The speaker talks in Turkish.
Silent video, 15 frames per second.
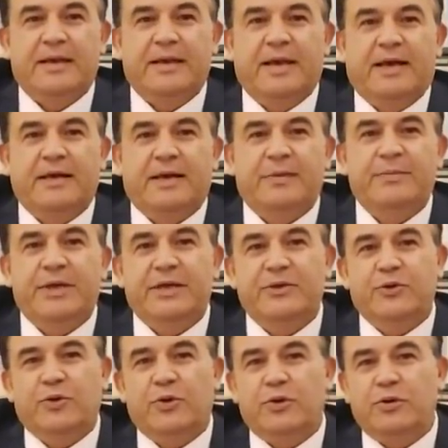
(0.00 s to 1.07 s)
Yani
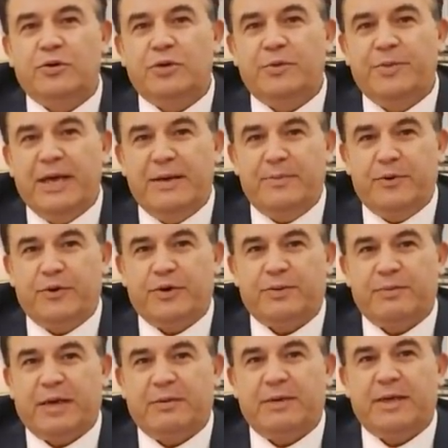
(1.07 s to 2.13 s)
haberin doğruluğunu bilmiyorum
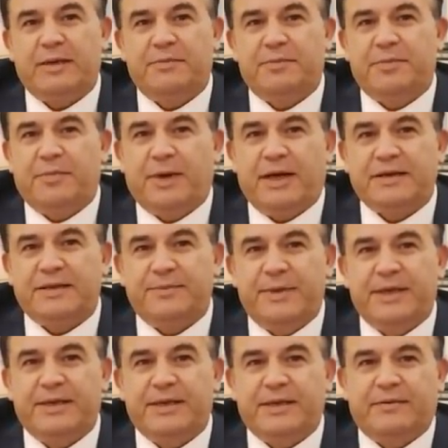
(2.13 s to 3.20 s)
ama bazı
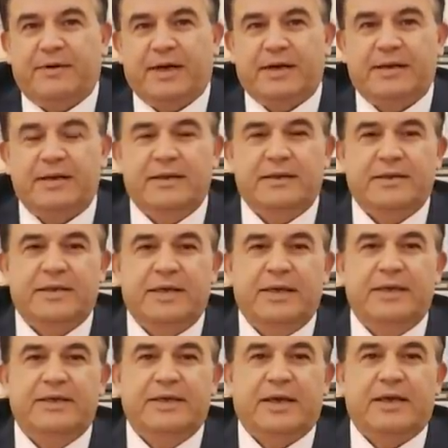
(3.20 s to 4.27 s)
medyada vardı.
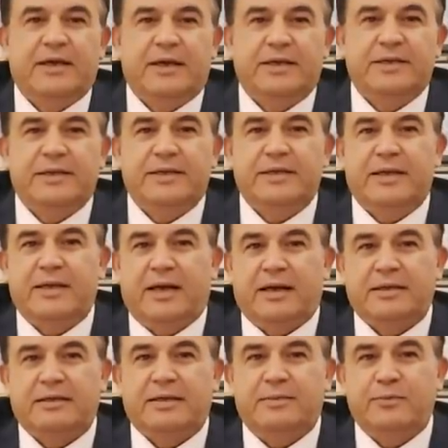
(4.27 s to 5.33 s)
Yeni Çağ Gazetesi'nde de
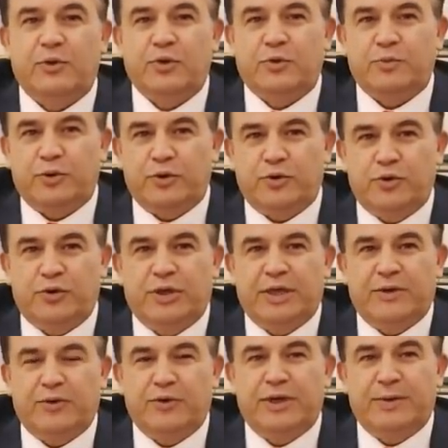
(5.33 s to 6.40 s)
Arslan Bulut bunu
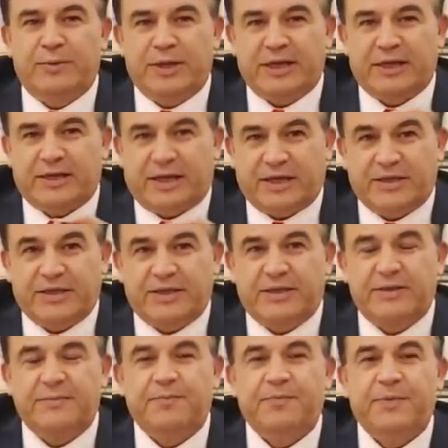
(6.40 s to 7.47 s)
Türkiye gündemine
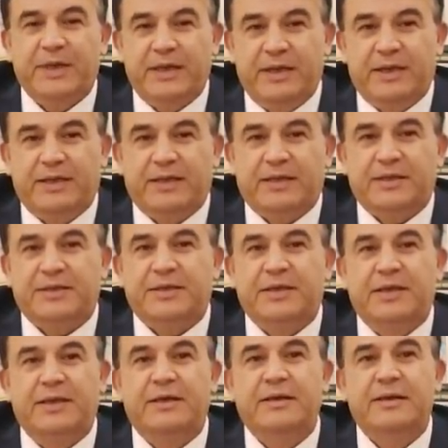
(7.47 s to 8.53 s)
taşıdı. İyi ki de
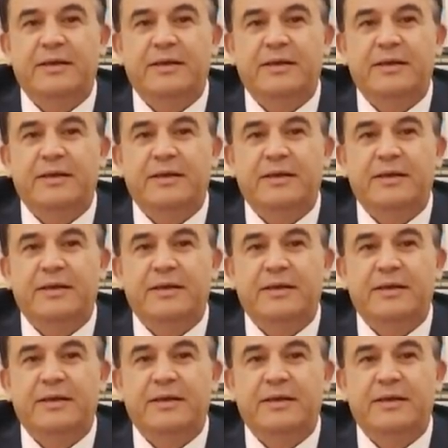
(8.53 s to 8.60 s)
taşıdı.